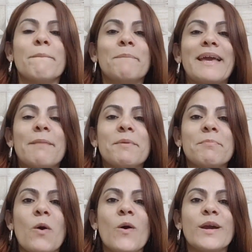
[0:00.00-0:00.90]
pega a
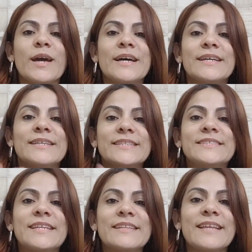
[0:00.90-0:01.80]
pipoca e
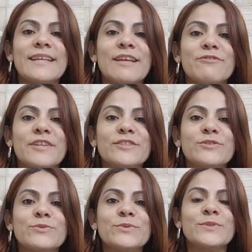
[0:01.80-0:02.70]
senta aí na
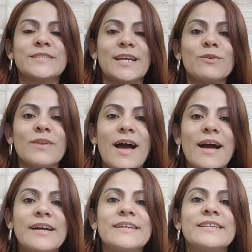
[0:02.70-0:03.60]
frente do
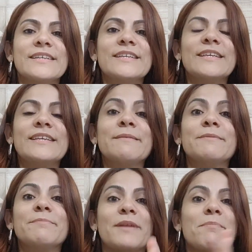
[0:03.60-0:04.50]
celular e
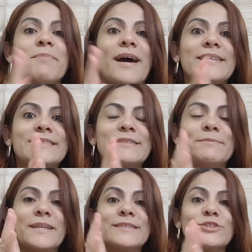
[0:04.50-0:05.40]
prepare-se
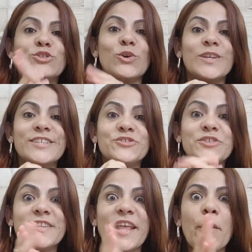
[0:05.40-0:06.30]
para as histórias
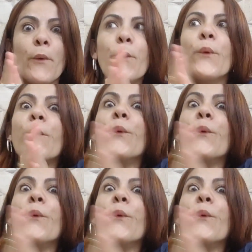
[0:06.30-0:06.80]
de terror.